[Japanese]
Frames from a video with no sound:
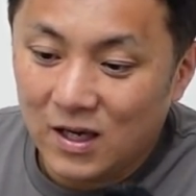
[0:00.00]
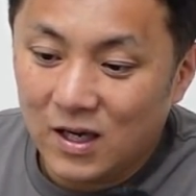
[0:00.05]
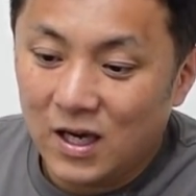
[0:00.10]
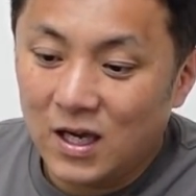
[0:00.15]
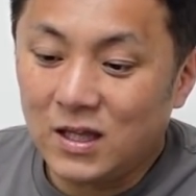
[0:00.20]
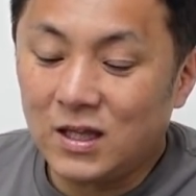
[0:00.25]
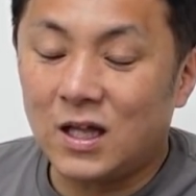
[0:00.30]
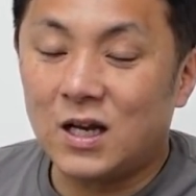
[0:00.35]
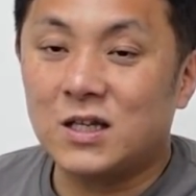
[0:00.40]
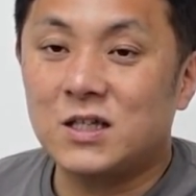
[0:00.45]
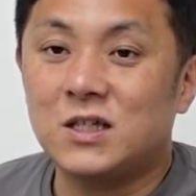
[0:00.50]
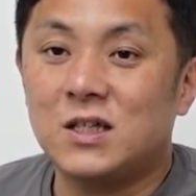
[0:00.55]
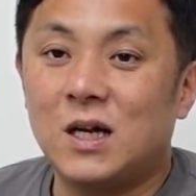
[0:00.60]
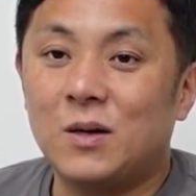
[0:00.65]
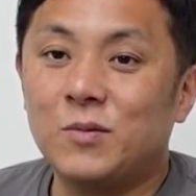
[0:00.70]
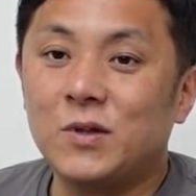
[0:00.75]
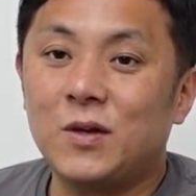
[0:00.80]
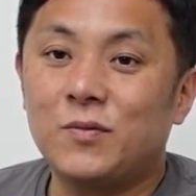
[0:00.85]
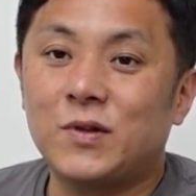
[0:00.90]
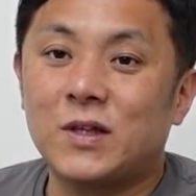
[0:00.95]
変な話、
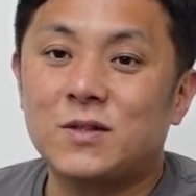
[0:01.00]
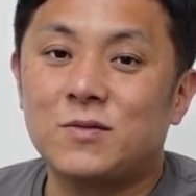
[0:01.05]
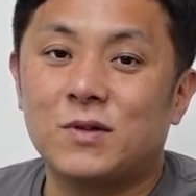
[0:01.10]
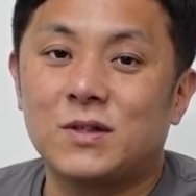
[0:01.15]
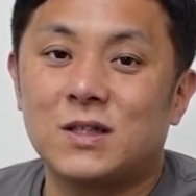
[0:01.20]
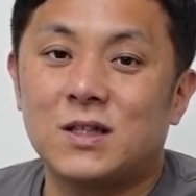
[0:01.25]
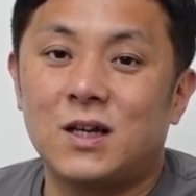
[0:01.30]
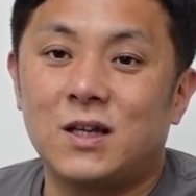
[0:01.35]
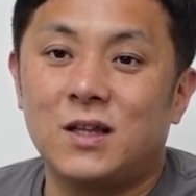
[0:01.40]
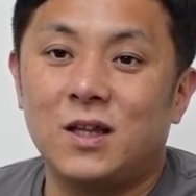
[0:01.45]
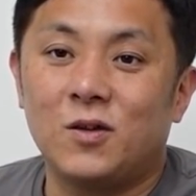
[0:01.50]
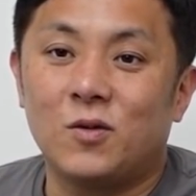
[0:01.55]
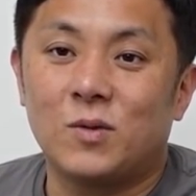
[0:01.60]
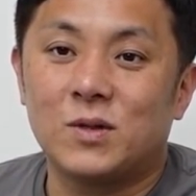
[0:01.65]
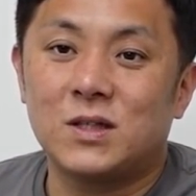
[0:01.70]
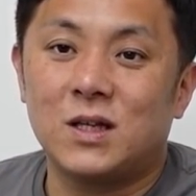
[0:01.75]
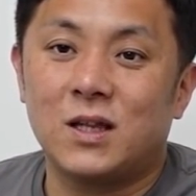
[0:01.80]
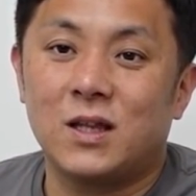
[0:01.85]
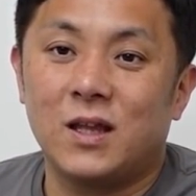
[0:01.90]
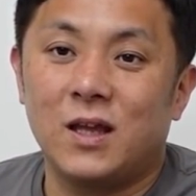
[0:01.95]
ラムネ2つ渡されて飲
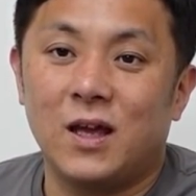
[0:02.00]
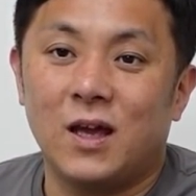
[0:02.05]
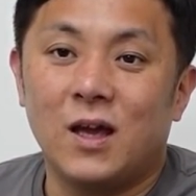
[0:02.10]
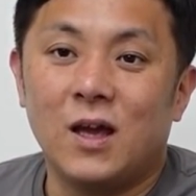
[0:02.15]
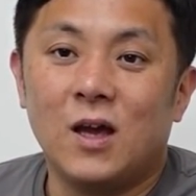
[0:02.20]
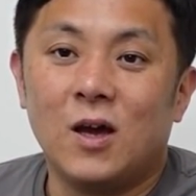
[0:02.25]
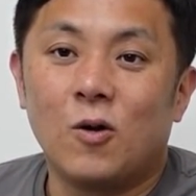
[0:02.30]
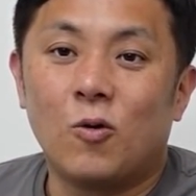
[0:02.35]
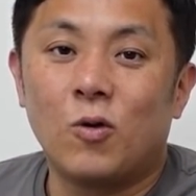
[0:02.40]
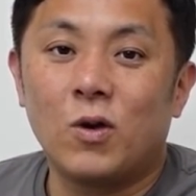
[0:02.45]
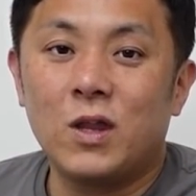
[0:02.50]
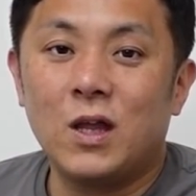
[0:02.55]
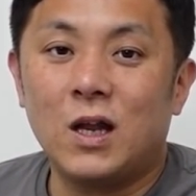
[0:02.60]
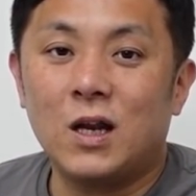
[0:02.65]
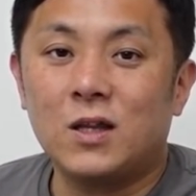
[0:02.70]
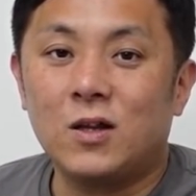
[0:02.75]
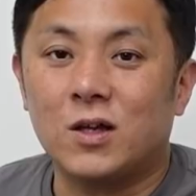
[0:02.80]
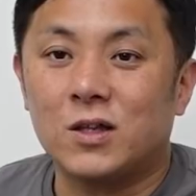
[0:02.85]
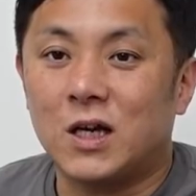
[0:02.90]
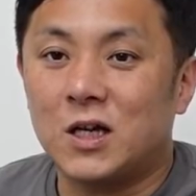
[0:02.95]
まされて、これであ
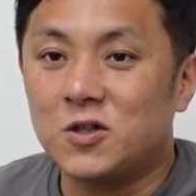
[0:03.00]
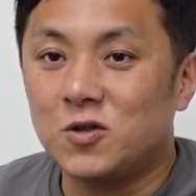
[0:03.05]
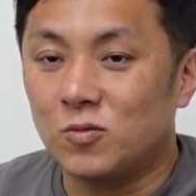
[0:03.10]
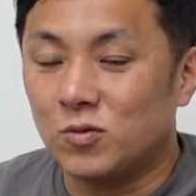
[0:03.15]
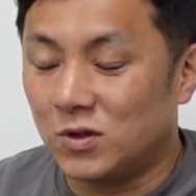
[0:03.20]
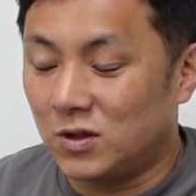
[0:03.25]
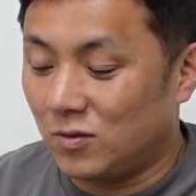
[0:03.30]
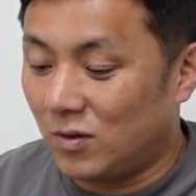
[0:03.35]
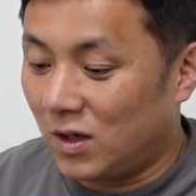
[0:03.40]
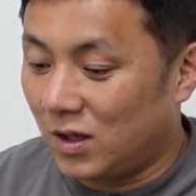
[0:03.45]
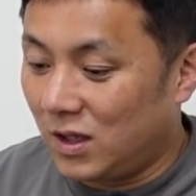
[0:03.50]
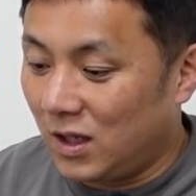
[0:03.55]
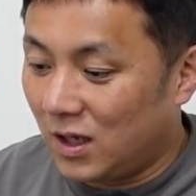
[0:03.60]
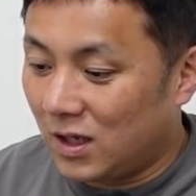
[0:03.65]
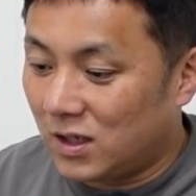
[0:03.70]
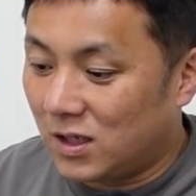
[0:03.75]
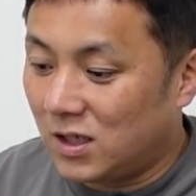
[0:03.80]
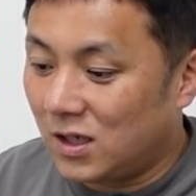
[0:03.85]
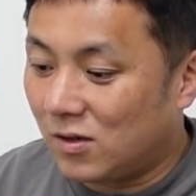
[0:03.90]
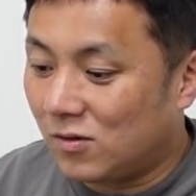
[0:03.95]
なたは大丈夫って言われ
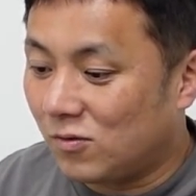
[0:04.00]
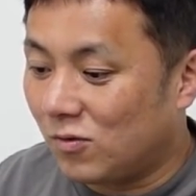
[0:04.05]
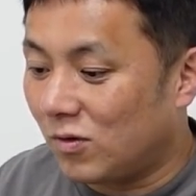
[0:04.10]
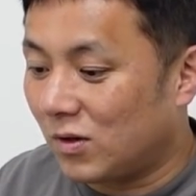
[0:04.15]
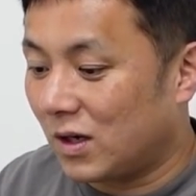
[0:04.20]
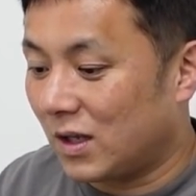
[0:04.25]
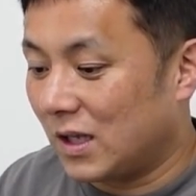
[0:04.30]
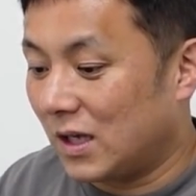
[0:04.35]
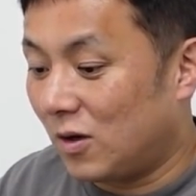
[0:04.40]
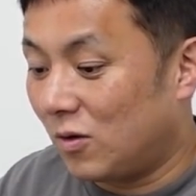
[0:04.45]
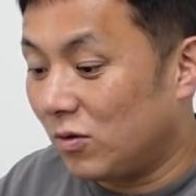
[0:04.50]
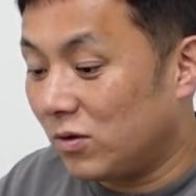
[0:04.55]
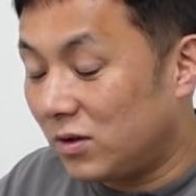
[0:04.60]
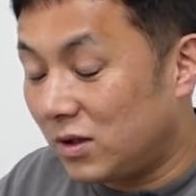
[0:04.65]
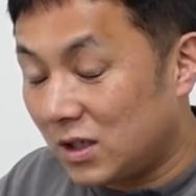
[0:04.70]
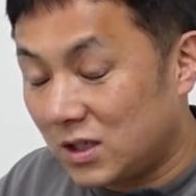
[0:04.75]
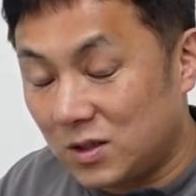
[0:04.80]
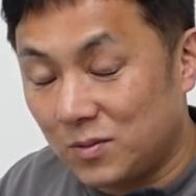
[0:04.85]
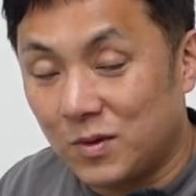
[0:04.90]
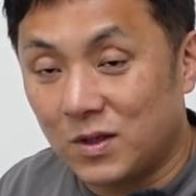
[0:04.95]
て、偽薬効果で治っ
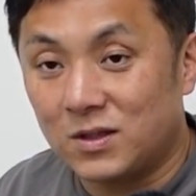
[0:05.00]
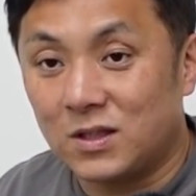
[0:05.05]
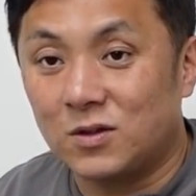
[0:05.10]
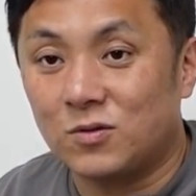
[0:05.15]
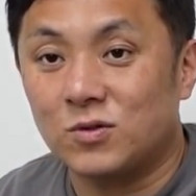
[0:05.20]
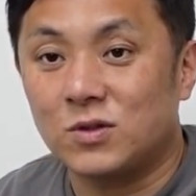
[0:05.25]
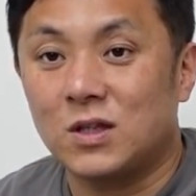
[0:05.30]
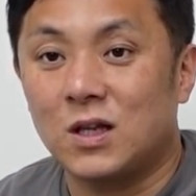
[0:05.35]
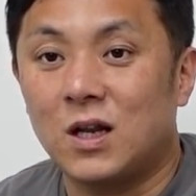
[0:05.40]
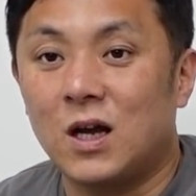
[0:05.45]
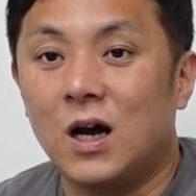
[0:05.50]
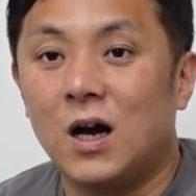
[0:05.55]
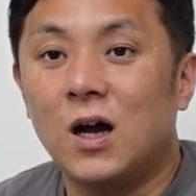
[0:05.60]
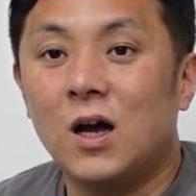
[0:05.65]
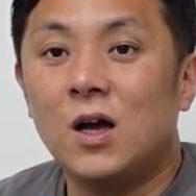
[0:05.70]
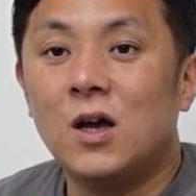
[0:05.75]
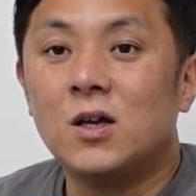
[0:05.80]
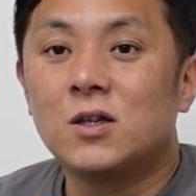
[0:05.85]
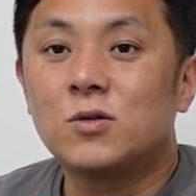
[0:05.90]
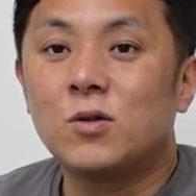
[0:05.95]
てしまったとしたら、
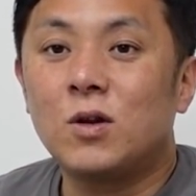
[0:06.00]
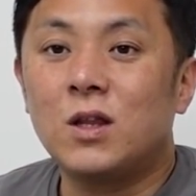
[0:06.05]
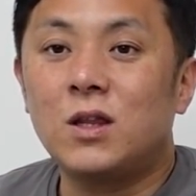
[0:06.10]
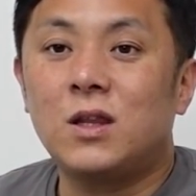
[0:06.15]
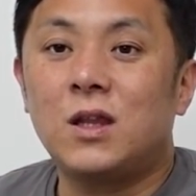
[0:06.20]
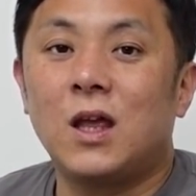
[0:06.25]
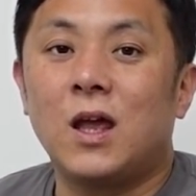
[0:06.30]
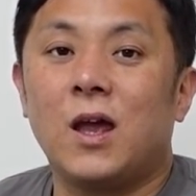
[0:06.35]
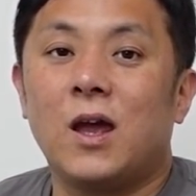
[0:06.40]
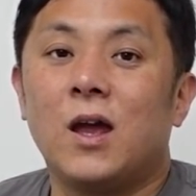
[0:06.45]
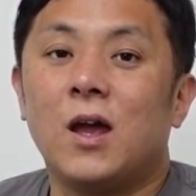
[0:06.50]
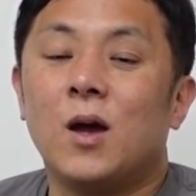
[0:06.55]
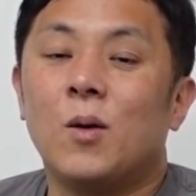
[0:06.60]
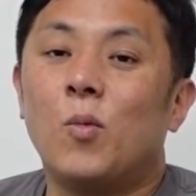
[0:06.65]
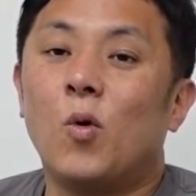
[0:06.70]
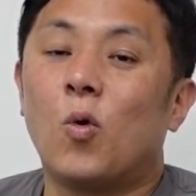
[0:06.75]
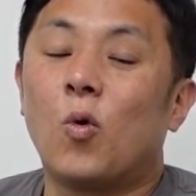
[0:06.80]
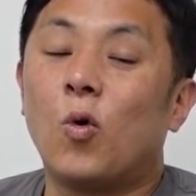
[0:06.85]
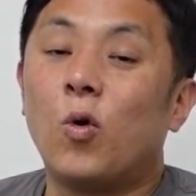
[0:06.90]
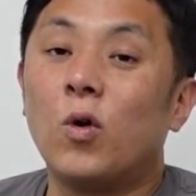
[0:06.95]
それって
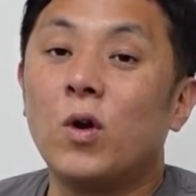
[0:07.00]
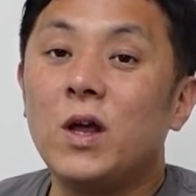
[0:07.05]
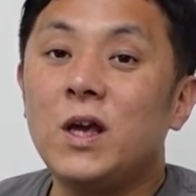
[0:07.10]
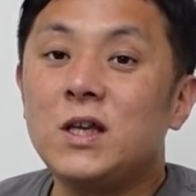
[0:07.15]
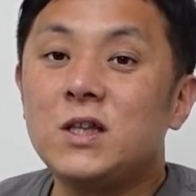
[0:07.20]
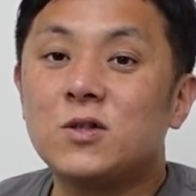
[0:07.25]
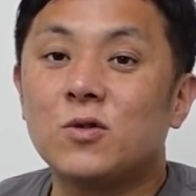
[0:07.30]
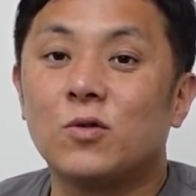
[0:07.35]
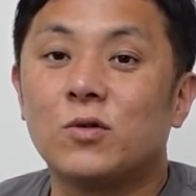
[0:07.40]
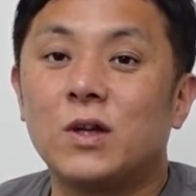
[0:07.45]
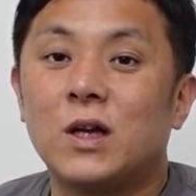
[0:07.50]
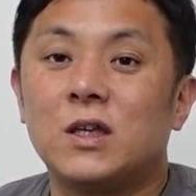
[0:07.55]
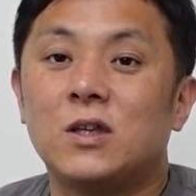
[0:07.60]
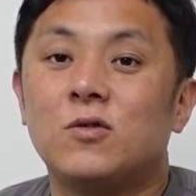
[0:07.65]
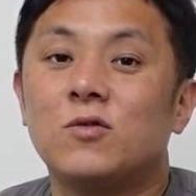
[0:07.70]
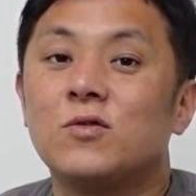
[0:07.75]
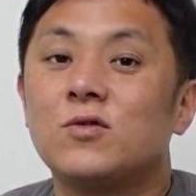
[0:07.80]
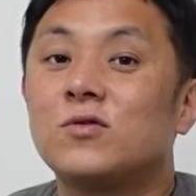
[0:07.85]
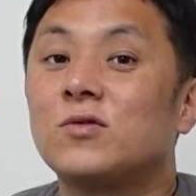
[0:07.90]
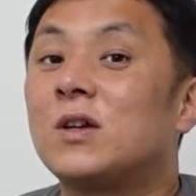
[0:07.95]
もうこれ以上ない
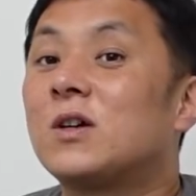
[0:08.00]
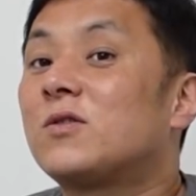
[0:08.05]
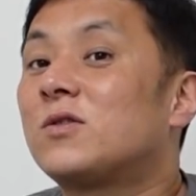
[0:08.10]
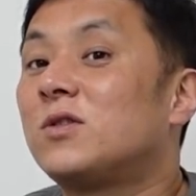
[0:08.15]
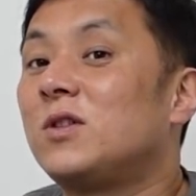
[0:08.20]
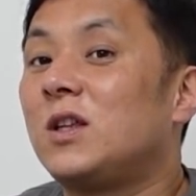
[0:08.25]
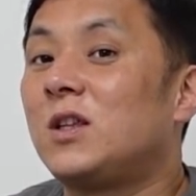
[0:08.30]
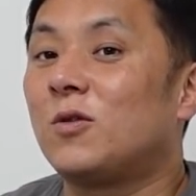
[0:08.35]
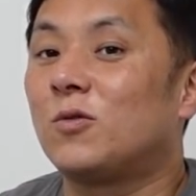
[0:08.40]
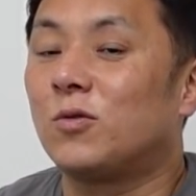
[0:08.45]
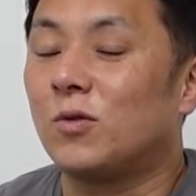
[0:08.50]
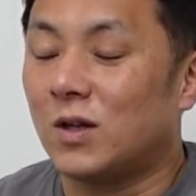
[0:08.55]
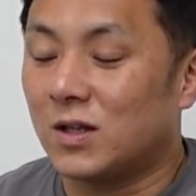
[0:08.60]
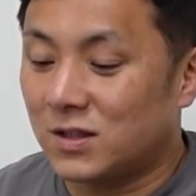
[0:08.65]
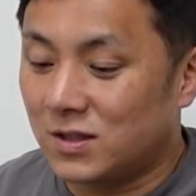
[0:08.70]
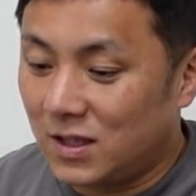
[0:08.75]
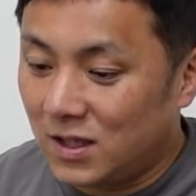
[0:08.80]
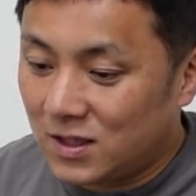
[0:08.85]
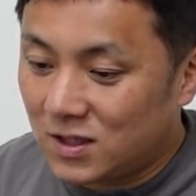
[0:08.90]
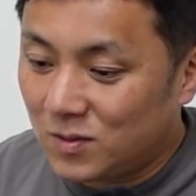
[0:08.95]
優秀な薬ってことなんですね。